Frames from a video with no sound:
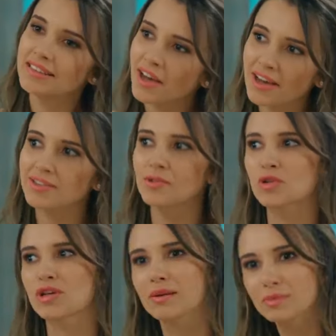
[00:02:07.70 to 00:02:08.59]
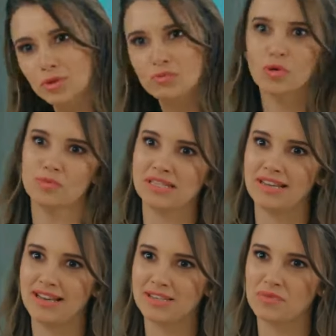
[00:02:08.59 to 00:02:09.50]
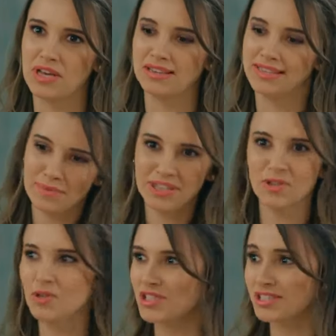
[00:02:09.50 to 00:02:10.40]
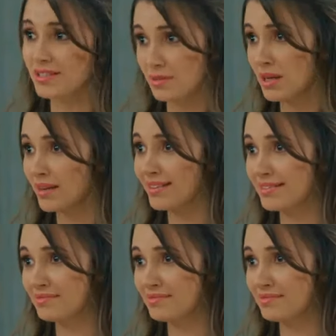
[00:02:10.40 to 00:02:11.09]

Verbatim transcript: illa özel bir gün mü olması lazım yani? Yemek yiyoruz işte değil mi?